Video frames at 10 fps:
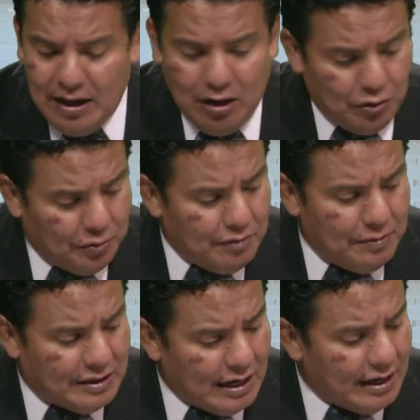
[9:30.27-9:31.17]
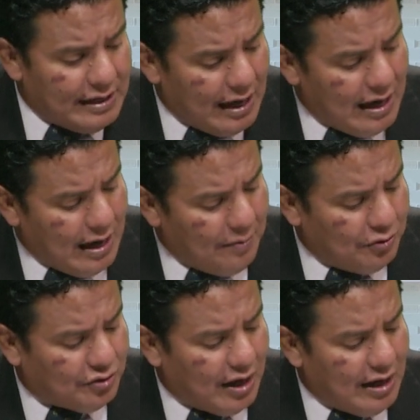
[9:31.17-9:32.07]
los voy a invitar allá a
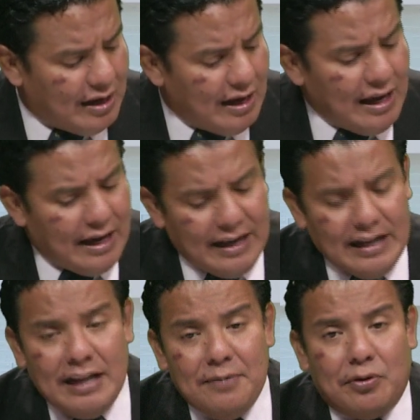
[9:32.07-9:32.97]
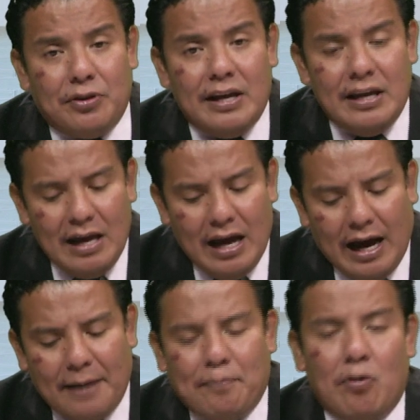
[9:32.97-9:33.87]
buscar en el libro de
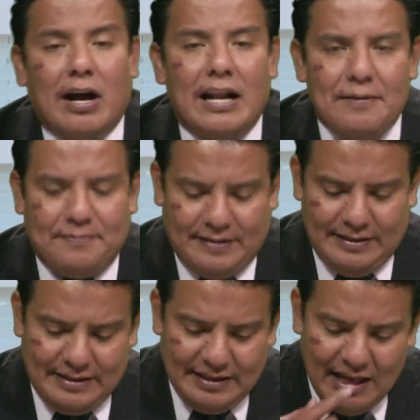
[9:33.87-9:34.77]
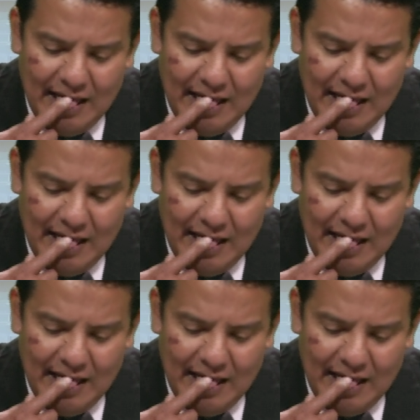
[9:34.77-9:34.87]
Apocalipsis.